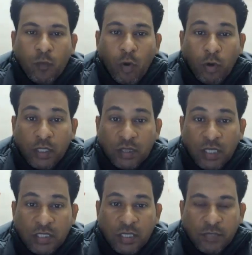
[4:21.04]
और
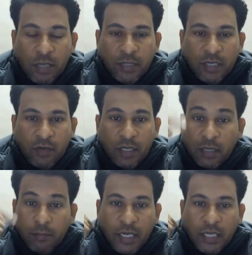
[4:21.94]
कितने स्टेप्स आपने कवर कर
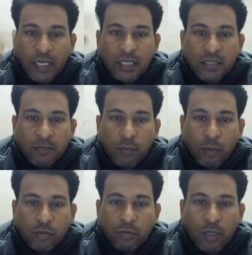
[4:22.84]
मेरा ये स्टेप
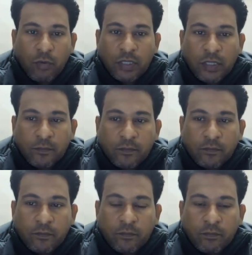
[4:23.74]
बहुत छूटा हुआ था
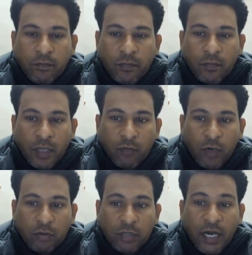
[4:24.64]
एक
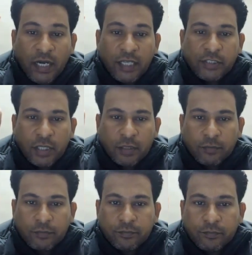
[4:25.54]
वर्ड होता है एडिक्शन
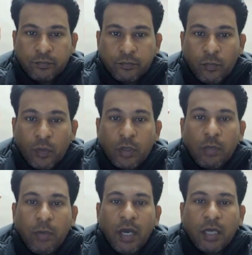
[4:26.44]
ये
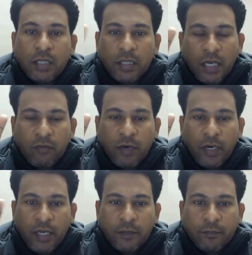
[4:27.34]
बड़ा खतरनाक
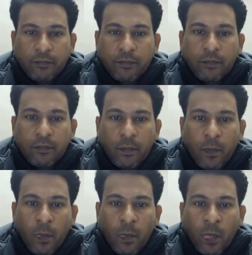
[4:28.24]
वर्ड है
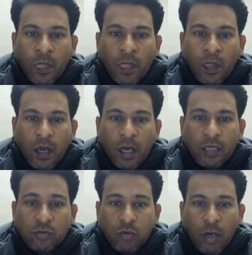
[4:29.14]
अगर
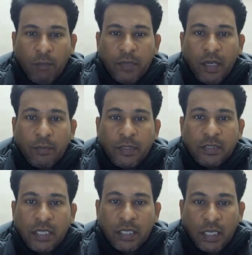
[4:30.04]
इसको आपने अभी
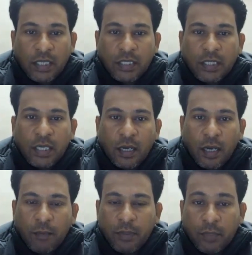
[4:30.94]
से नहीं किया
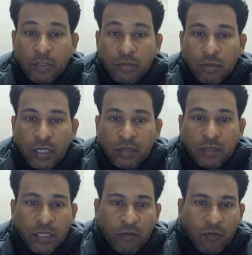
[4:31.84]
अपने बच्चों के
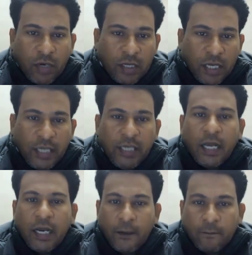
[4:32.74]
अंदर ये वर्ड नहीं
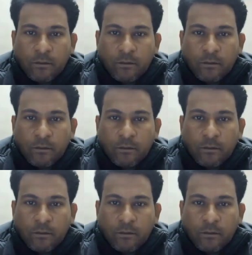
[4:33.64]
डाला